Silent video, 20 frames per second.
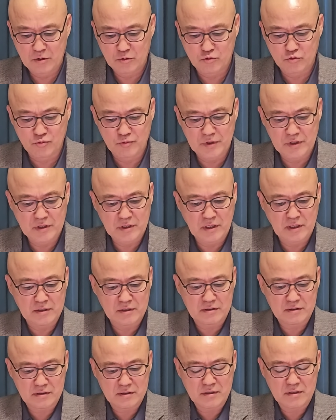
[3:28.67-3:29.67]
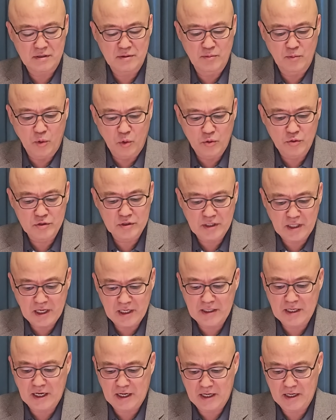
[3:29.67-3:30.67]
국민들의 뜻을 모을
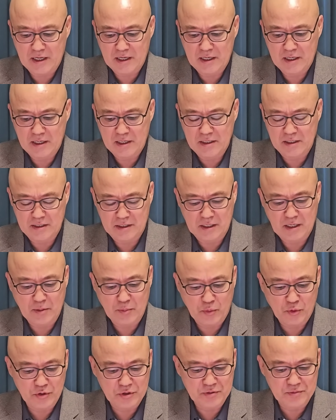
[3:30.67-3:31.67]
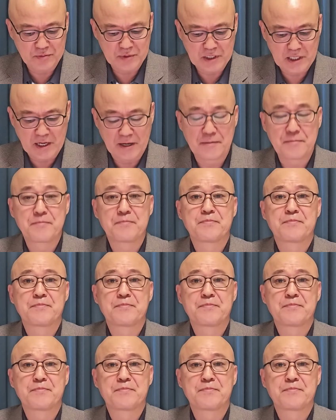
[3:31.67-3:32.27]
때다 이렇게 보입니다.